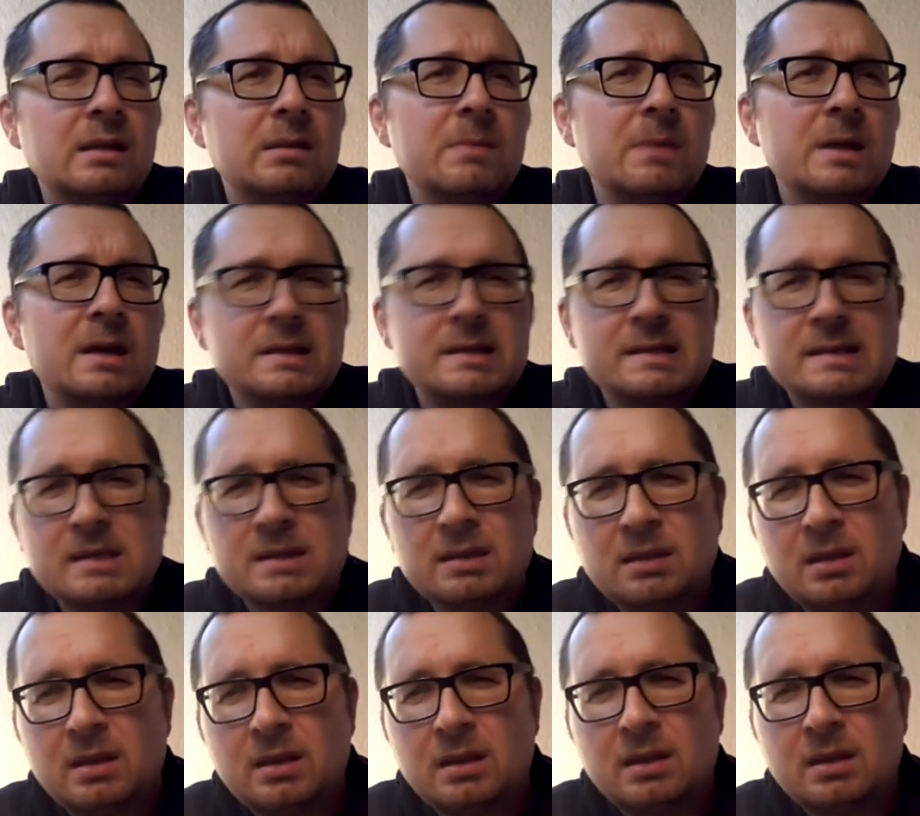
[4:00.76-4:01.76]
im Herzen
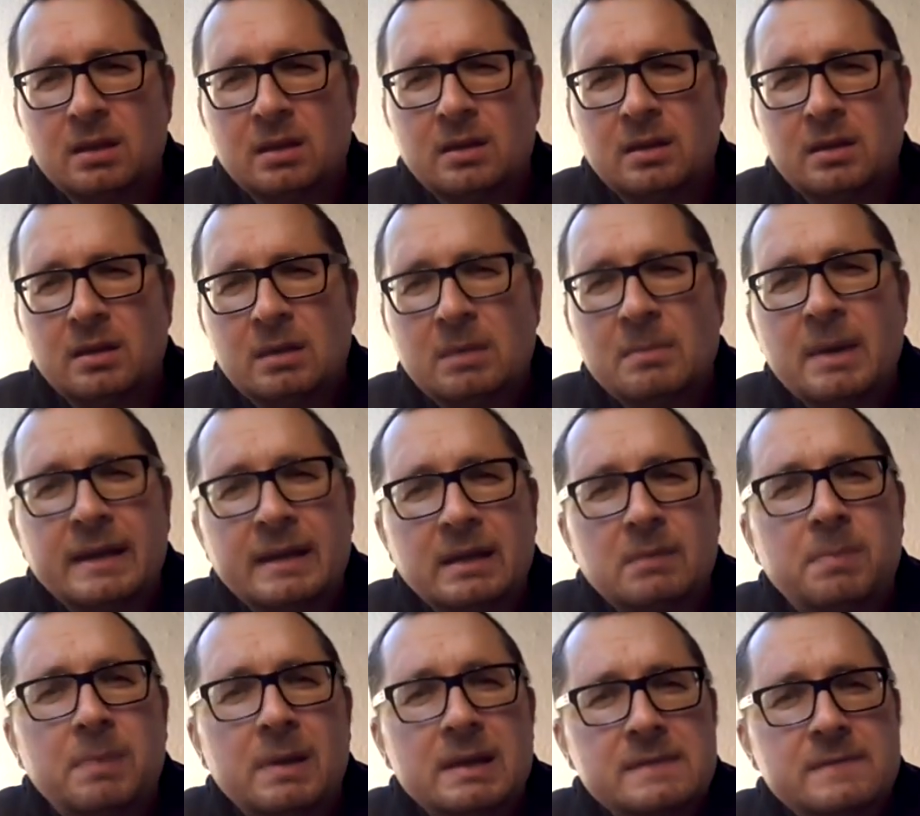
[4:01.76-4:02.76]
immer einen
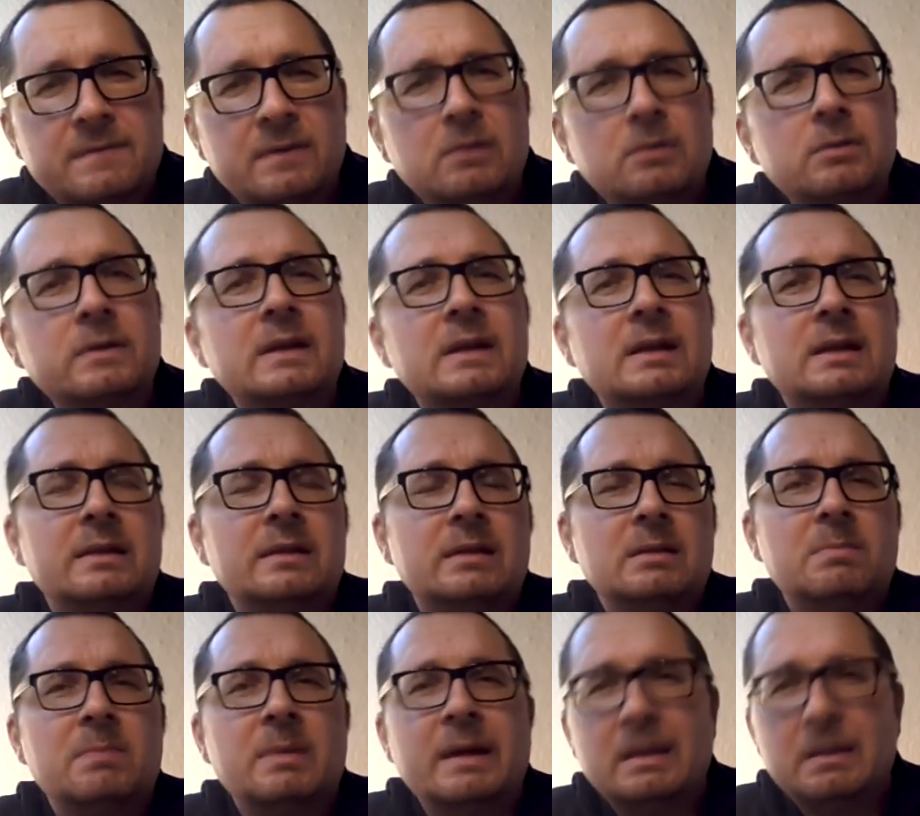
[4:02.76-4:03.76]
Platz für Luther hatte.
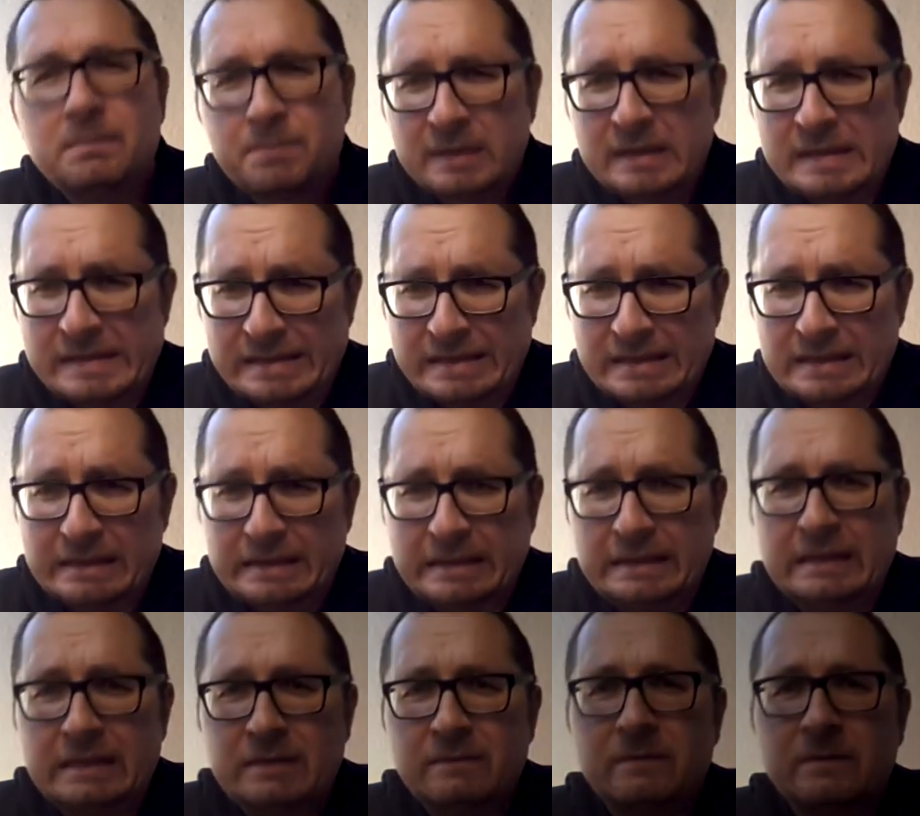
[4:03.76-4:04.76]
Beide Priester hatten
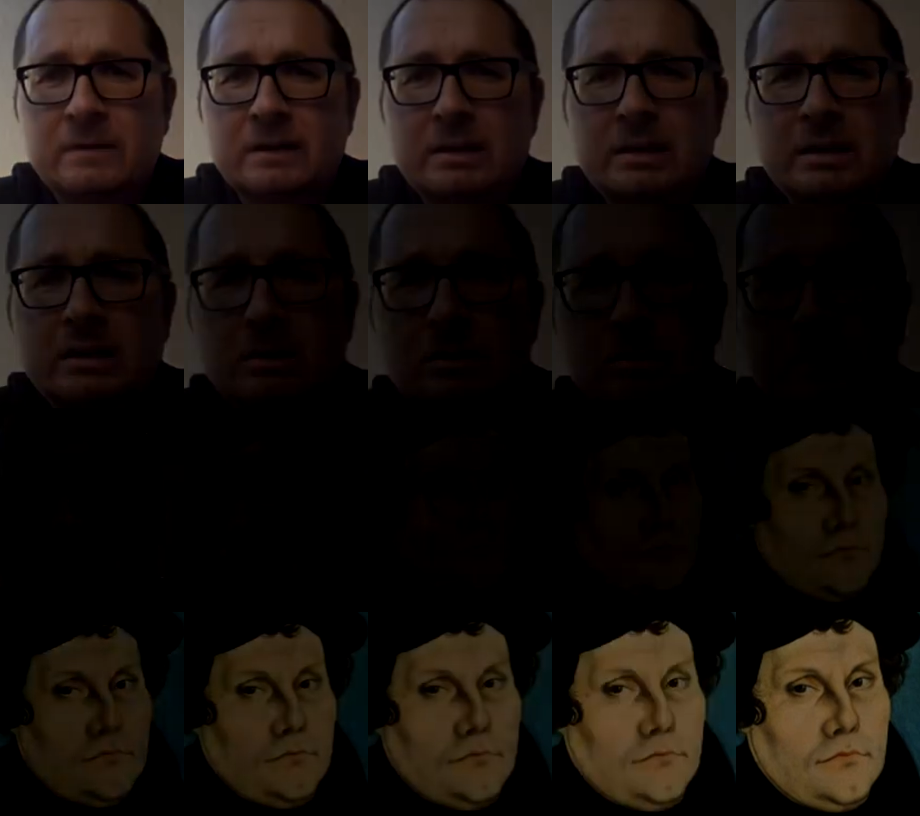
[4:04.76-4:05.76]
nicht wirklich Lust
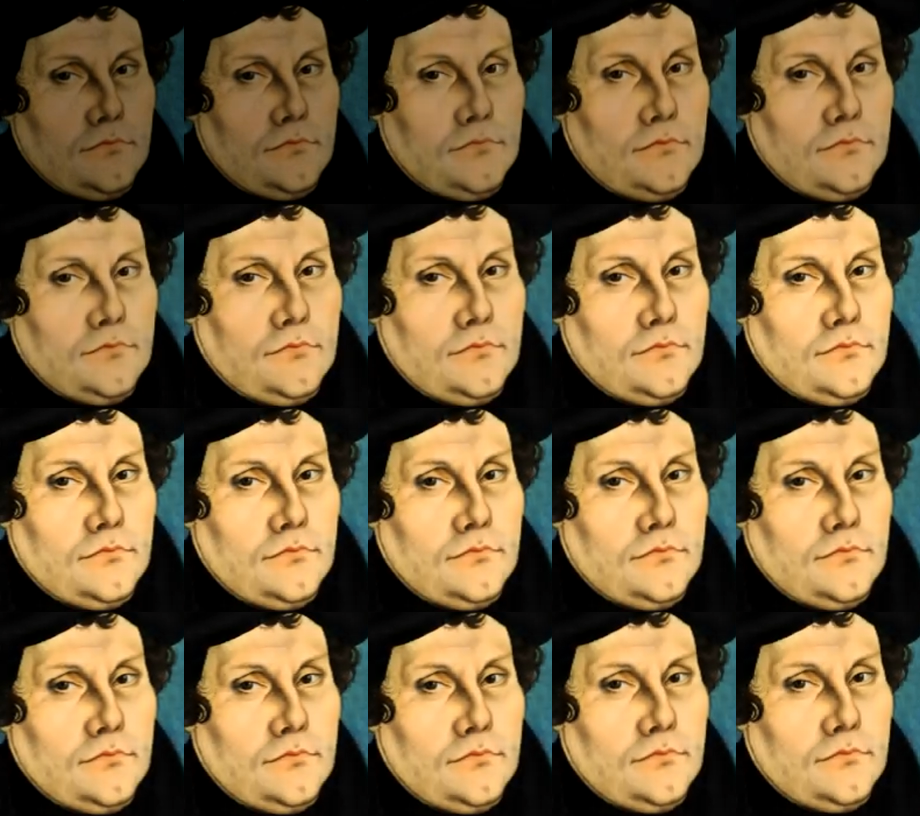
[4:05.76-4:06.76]
auf das katholische
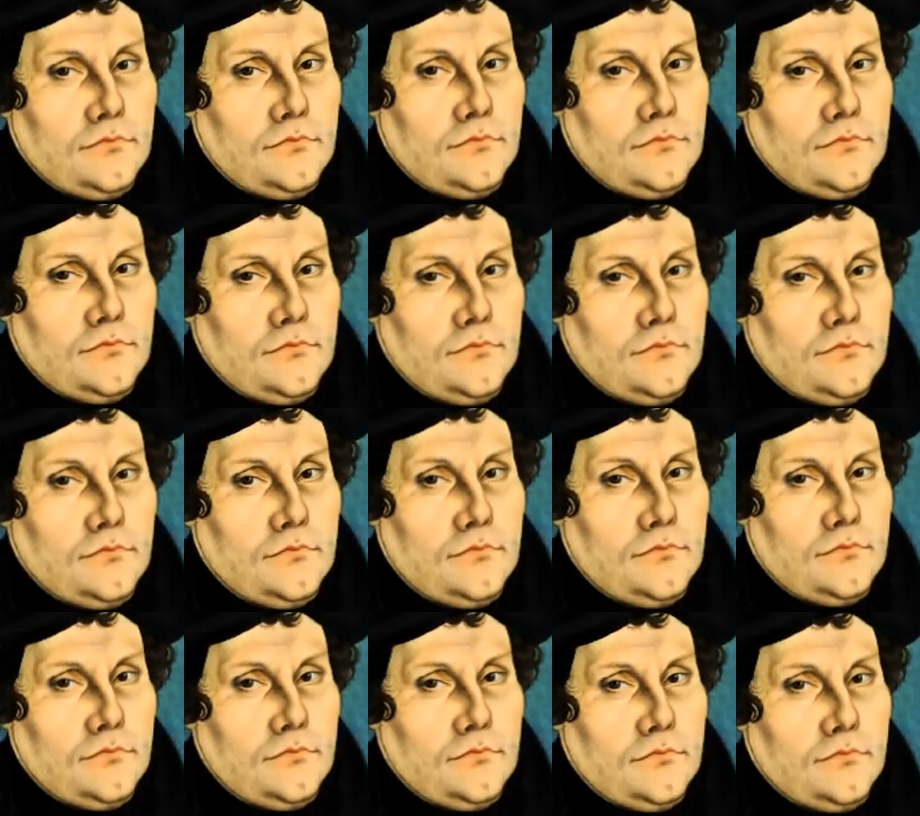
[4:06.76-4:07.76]
Zölibat.
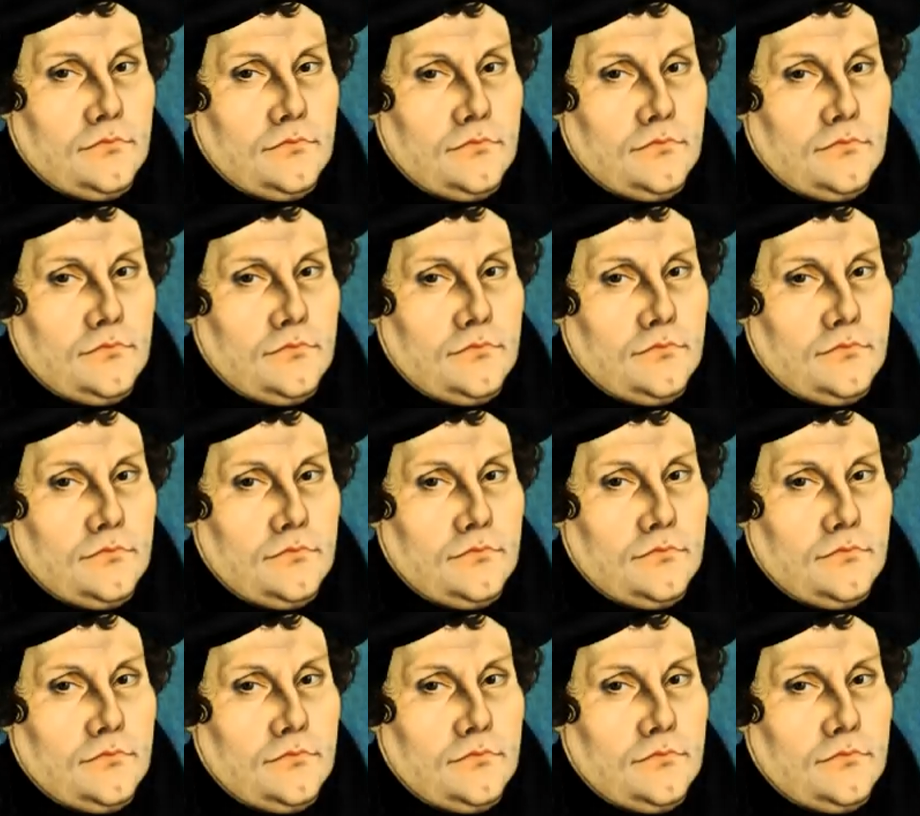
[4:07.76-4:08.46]
Boys will be boys.